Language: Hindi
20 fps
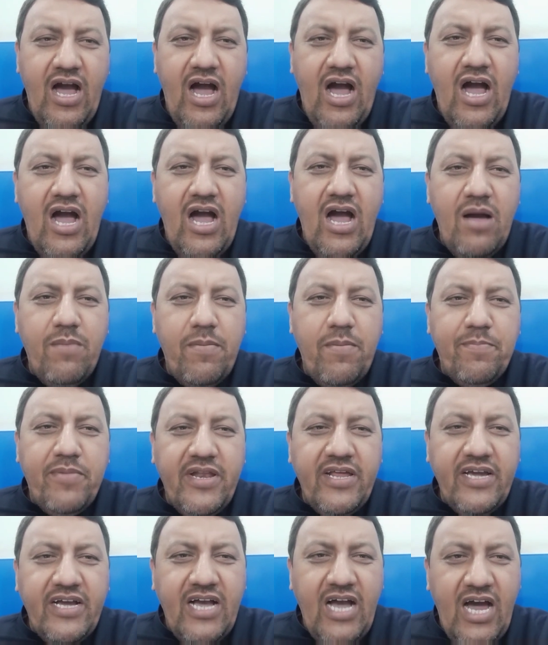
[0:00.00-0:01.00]
आप
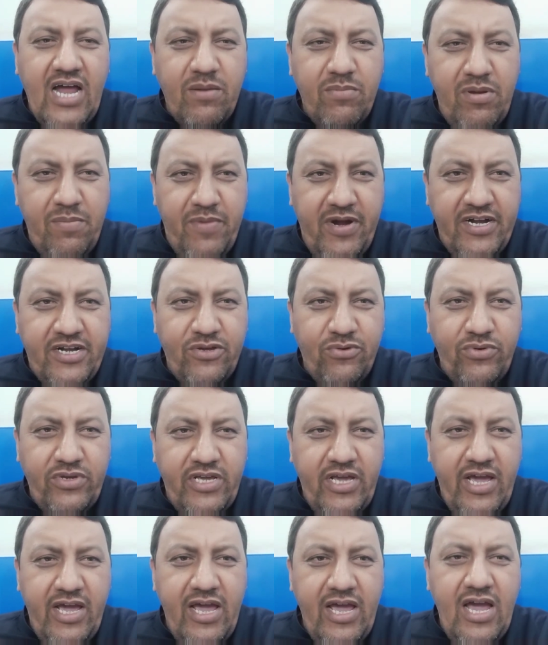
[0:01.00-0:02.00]
अपने घर में बैठी हुई
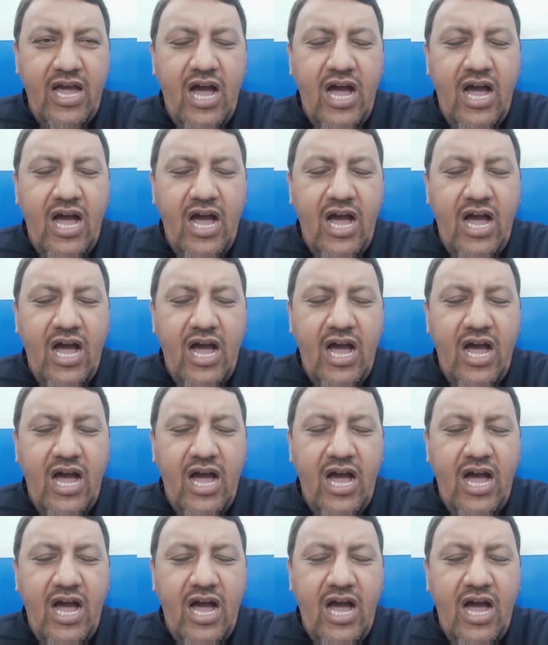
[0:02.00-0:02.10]
हैं